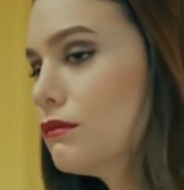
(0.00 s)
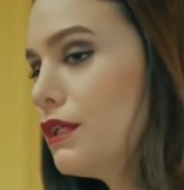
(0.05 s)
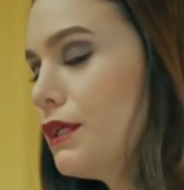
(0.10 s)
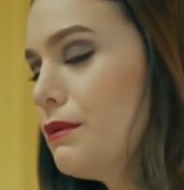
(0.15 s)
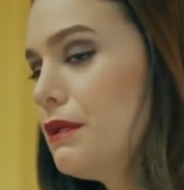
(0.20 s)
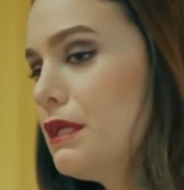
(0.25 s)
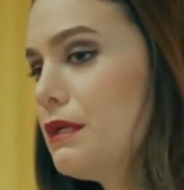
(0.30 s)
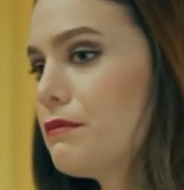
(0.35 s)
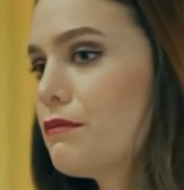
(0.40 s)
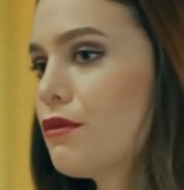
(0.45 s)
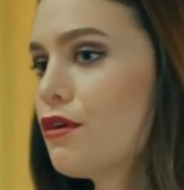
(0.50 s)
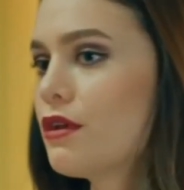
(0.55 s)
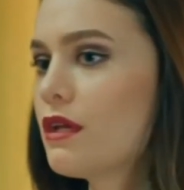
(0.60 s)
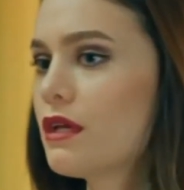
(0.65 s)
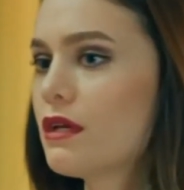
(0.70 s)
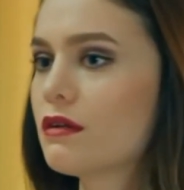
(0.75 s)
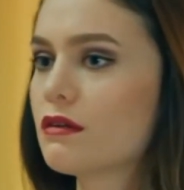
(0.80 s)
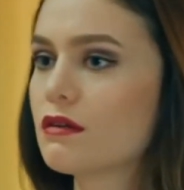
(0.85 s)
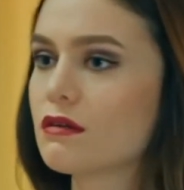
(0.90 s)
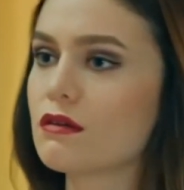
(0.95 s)
Ne bileyim
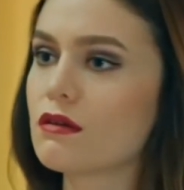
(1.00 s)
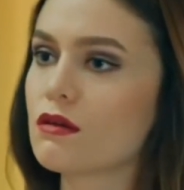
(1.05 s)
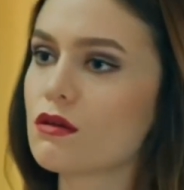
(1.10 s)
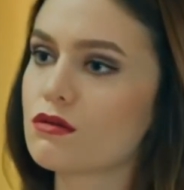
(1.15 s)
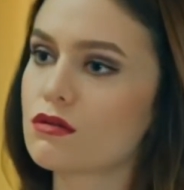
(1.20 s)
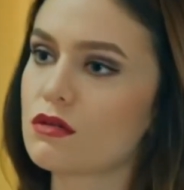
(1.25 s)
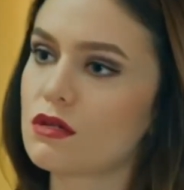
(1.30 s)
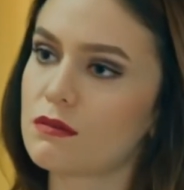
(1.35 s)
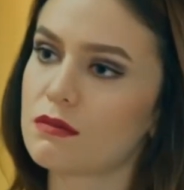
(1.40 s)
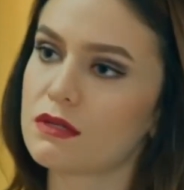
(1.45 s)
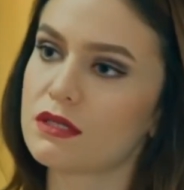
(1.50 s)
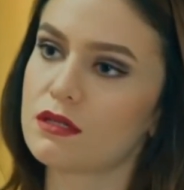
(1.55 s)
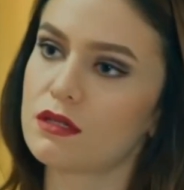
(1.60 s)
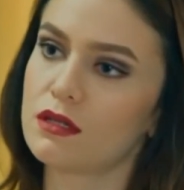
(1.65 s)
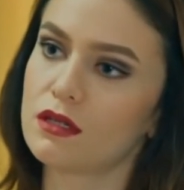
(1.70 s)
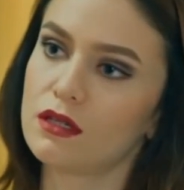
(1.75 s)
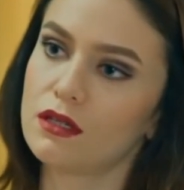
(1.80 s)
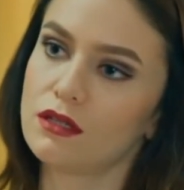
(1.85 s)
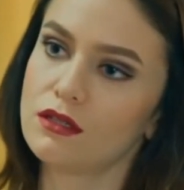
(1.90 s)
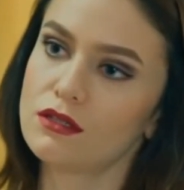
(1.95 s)
böyle özene
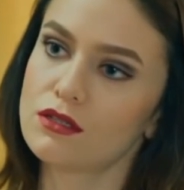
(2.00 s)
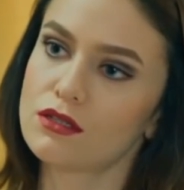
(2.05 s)
bezene